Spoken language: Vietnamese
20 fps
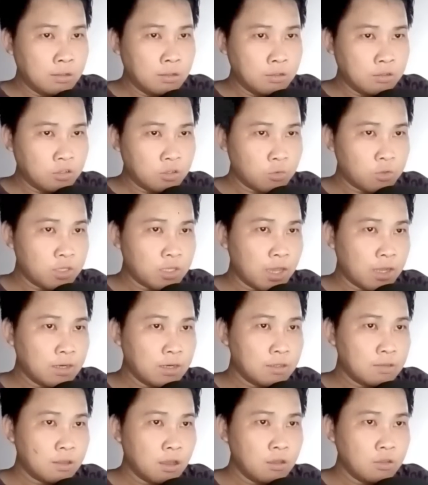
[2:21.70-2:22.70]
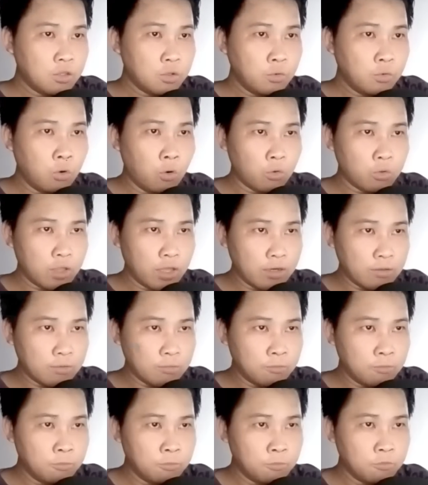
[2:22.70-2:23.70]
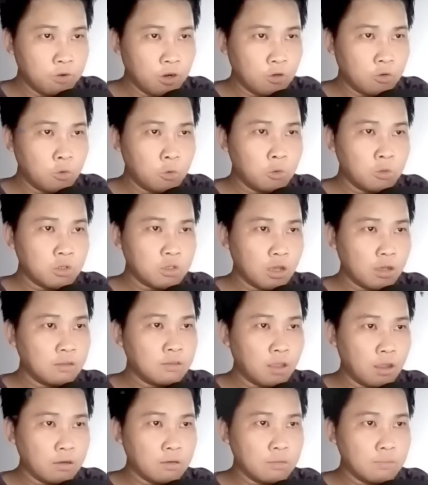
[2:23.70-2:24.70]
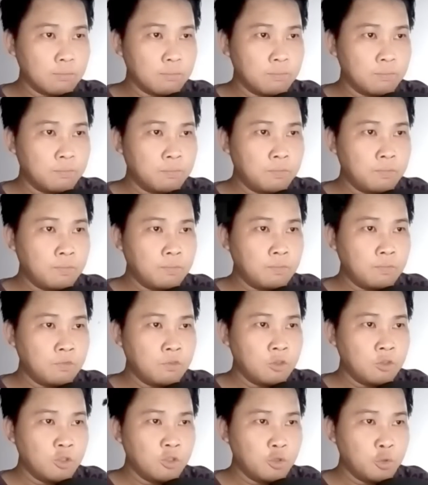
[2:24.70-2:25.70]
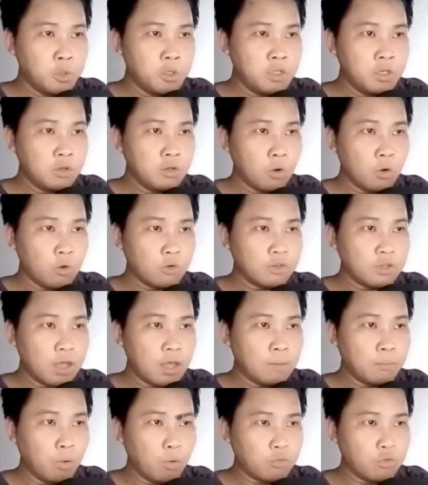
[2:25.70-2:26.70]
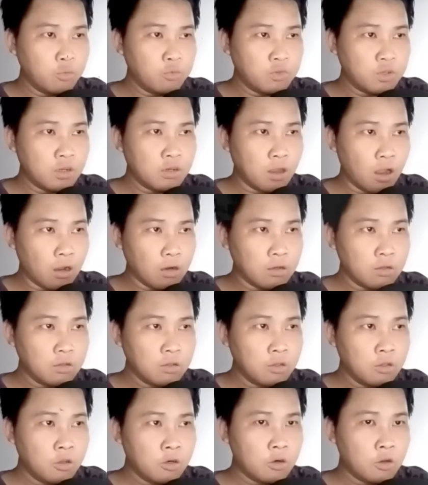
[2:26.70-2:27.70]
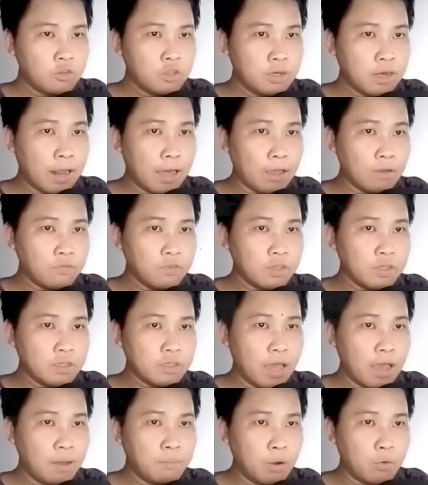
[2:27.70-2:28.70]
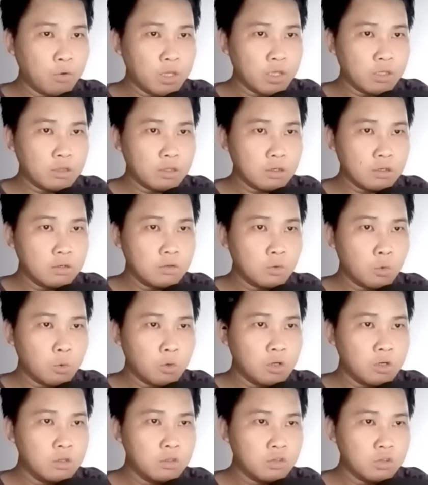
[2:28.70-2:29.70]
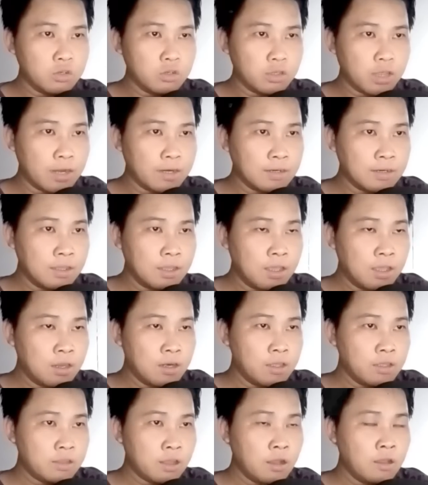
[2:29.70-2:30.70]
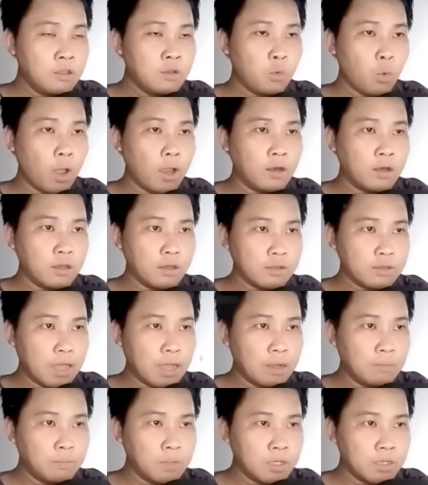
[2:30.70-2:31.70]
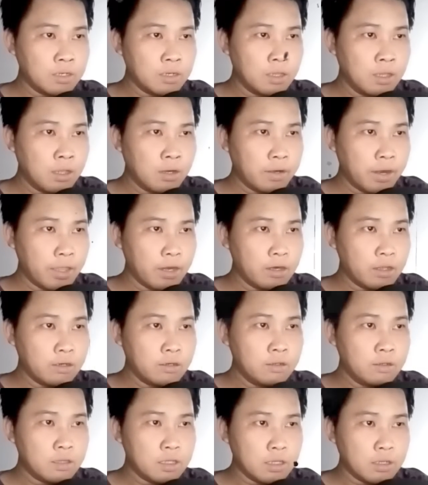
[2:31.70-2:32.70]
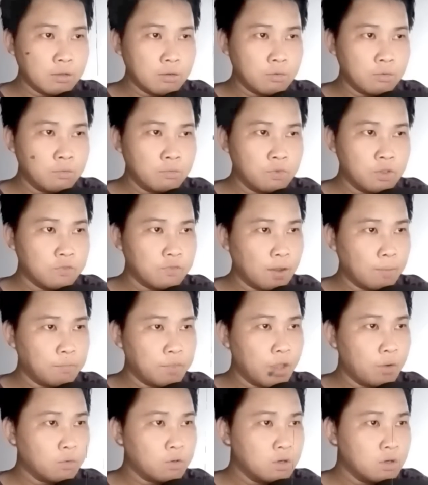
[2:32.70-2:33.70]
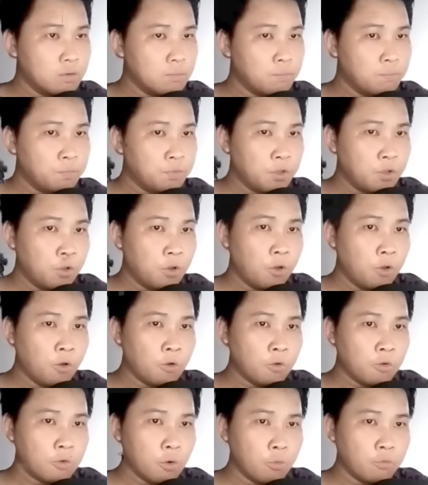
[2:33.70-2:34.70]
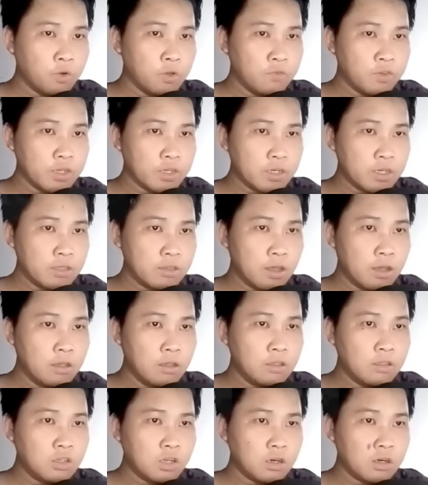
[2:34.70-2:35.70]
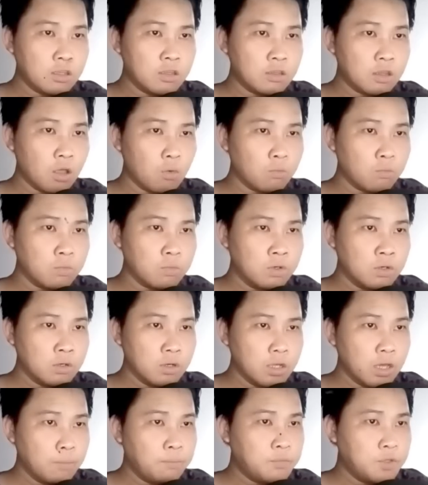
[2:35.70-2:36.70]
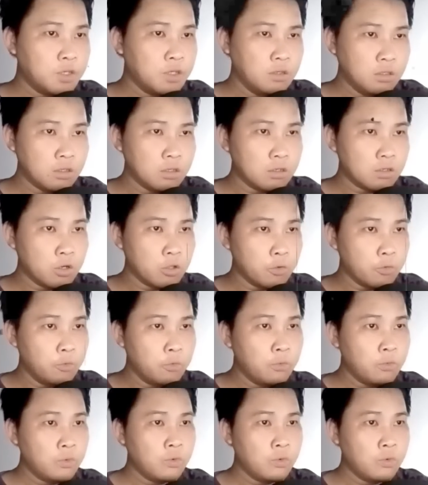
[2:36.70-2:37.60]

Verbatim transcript: Sau khi hắn đi tới Tiểu Hồ Thành, vẫn luôn cẩn thận. Duy nhất lộ ra một chút sơ hở, đó chính là việc giả mạo đệ tử của Hứa Trường Thanh đi tới Quảng Lợi Tán Minh để lĩnh tiền vi phạm giao ước, cùng với việc đi tới Chân Linh Tông để ấp trứng dược điểu.